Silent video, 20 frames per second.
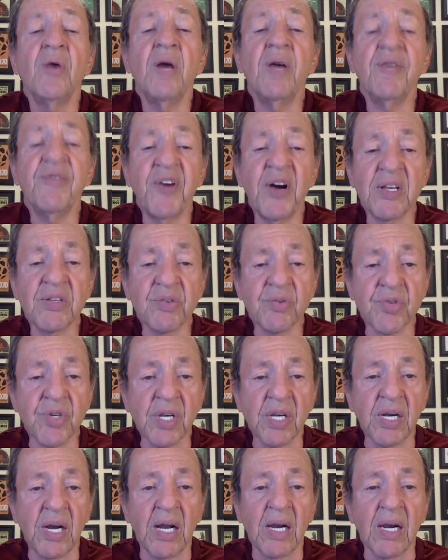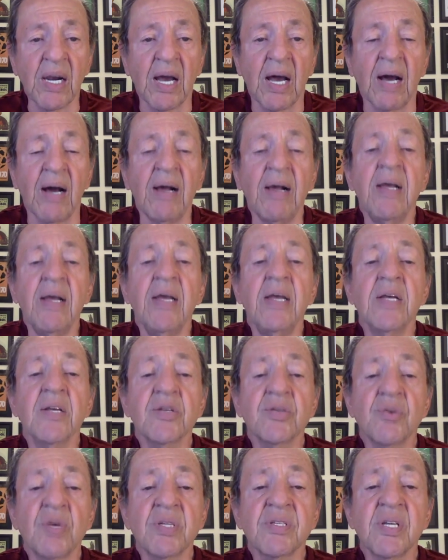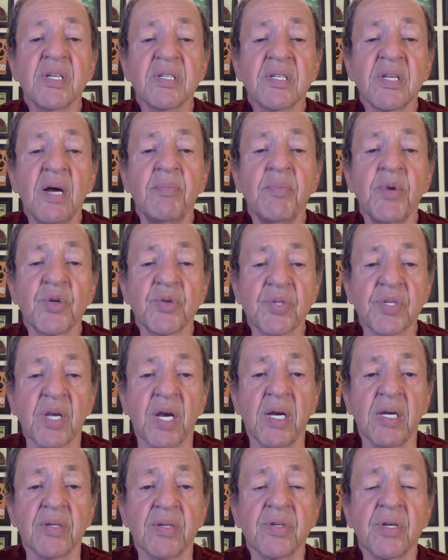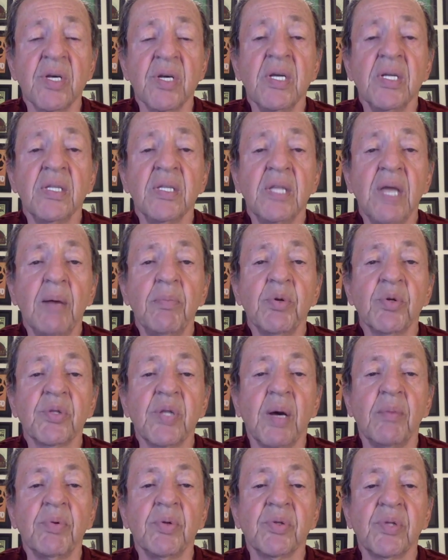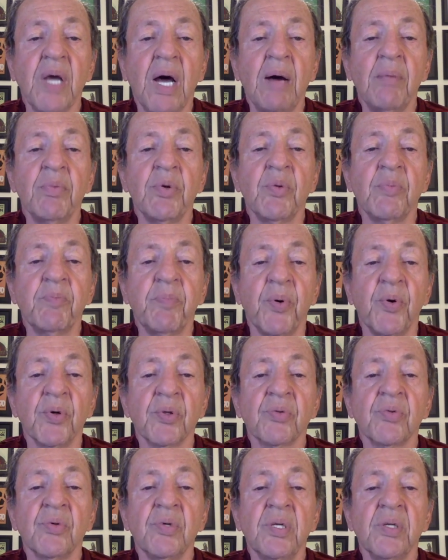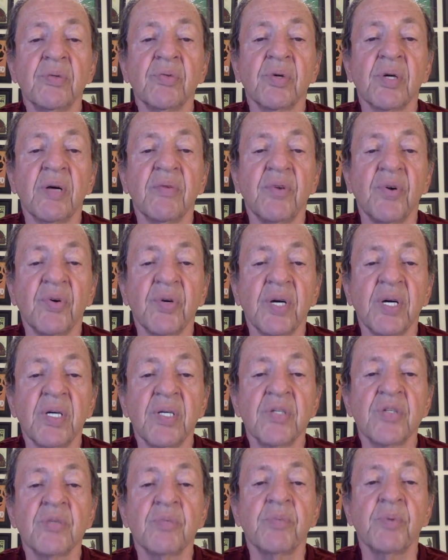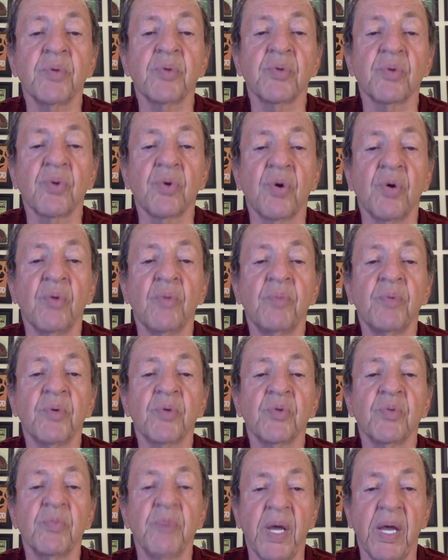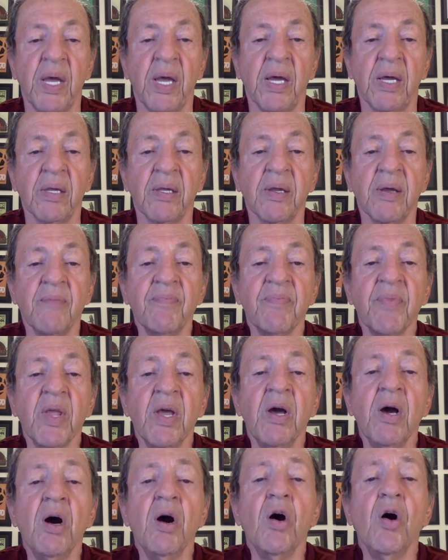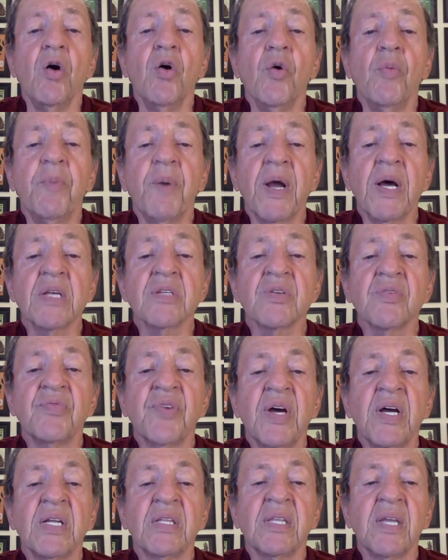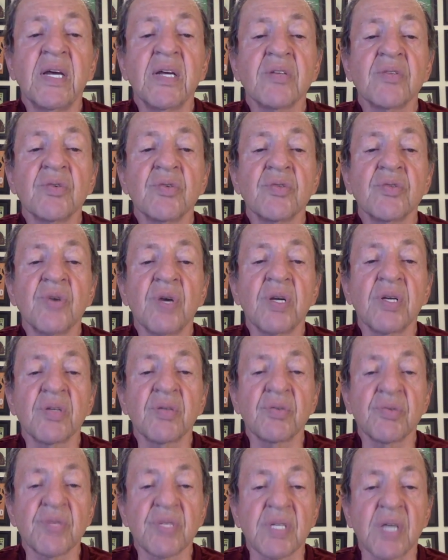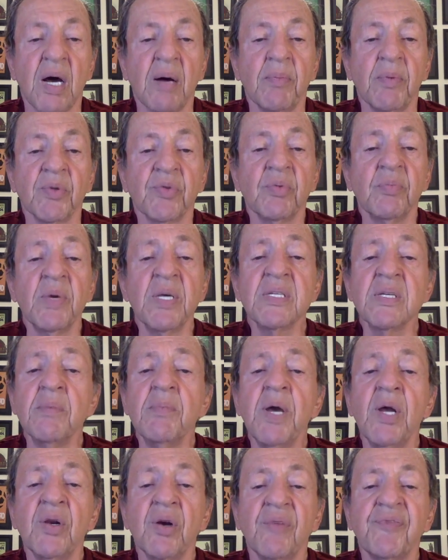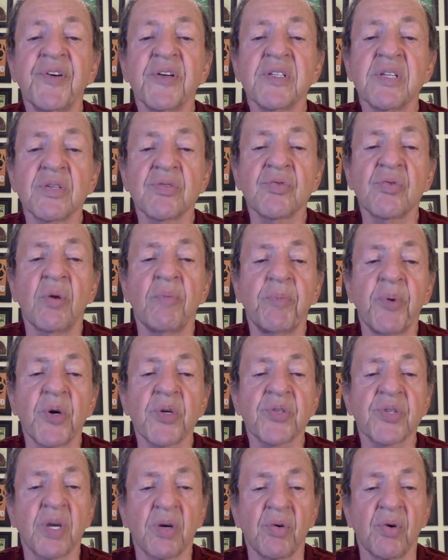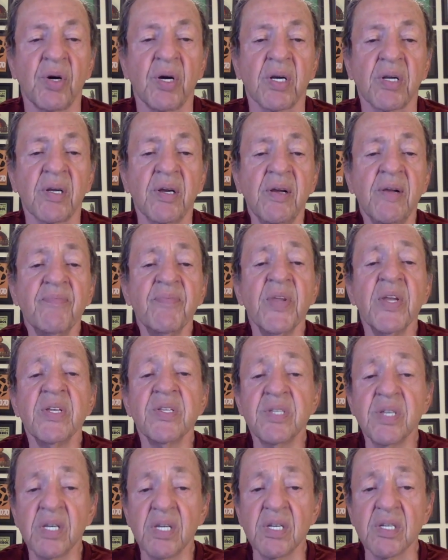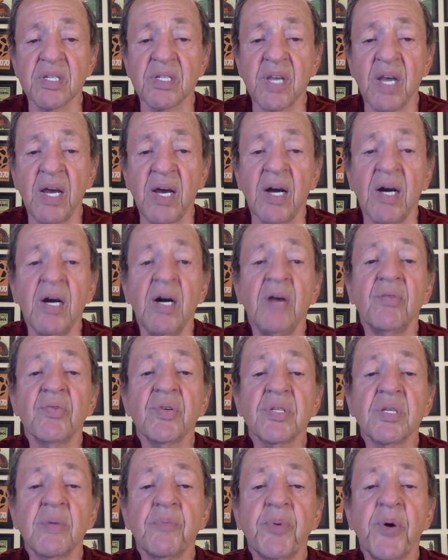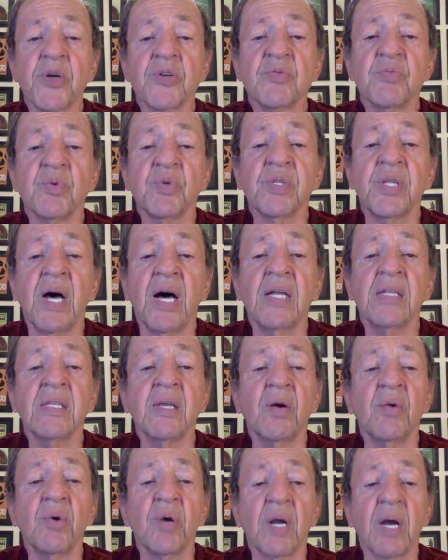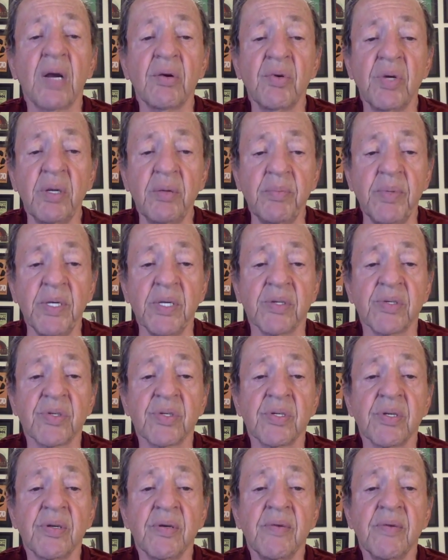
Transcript: É fácil chegar lá, é só acessar meu site www.litocavalcante.com.br. O prazo vai até às 11 horas do sábado, mas é melhor fazer sua aposta agora. Se quiser, você pode mudar até o horário limite.